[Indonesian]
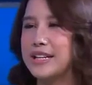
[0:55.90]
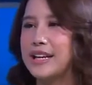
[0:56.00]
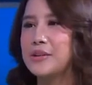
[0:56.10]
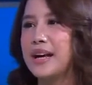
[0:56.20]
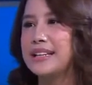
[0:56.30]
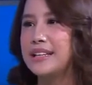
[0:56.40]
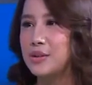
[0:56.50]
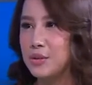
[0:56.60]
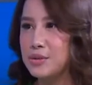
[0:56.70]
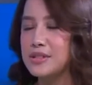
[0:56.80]
ID
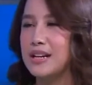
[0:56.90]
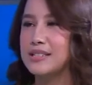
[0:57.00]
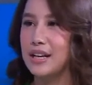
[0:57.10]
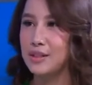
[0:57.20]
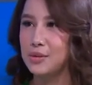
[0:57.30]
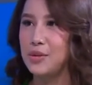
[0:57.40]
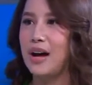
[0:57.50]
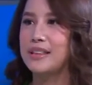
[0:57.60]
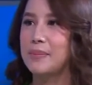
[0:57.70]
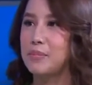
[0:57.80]
itu salah satu
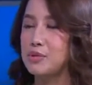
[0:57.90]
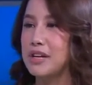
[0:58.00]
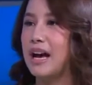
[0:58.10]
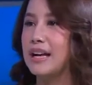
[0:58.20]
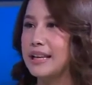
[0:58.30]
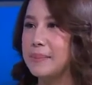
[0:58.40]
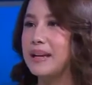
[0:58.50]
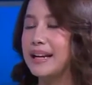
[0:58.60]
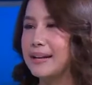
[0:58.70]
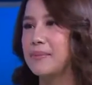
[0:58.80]
anak perusahaannya
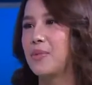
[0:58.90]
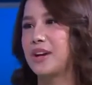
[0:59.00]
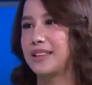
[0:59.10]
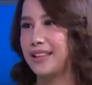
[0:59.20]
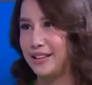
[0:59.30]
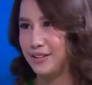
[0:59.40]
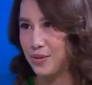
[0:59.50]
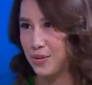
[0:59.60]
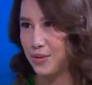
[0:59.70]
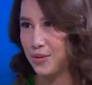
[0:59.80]
milik
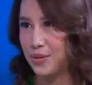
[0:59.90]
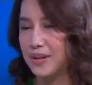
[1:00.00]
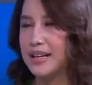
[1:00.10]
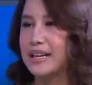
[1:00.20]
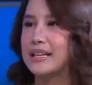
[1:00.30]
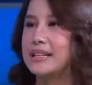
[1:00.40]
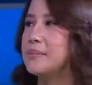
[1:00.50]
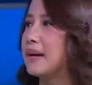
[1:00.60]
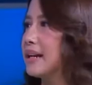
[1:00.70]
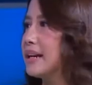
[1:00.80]
Moratelindo. Okay.
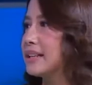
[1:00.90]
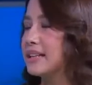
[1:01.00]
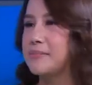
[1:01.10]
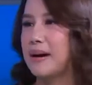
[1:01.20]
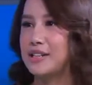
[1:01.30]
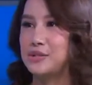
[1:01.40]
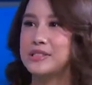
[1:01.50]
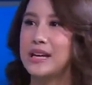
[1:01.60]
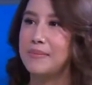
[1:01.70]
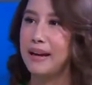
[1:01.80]
Dimana yang tadi Pak Resi sudah
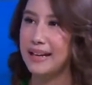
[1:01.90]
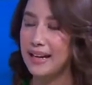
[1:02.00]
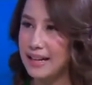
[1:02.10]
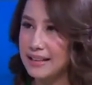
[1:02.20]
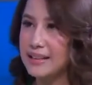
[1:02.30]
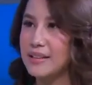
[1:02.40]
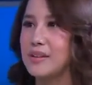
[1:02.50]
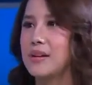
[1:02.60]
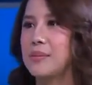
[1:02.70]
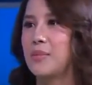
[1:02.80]
sampaikan,
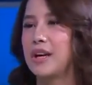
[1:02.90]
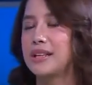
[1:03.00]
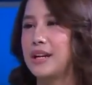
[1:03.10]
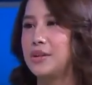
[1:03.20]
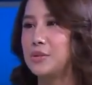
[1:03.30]
Moratelindo,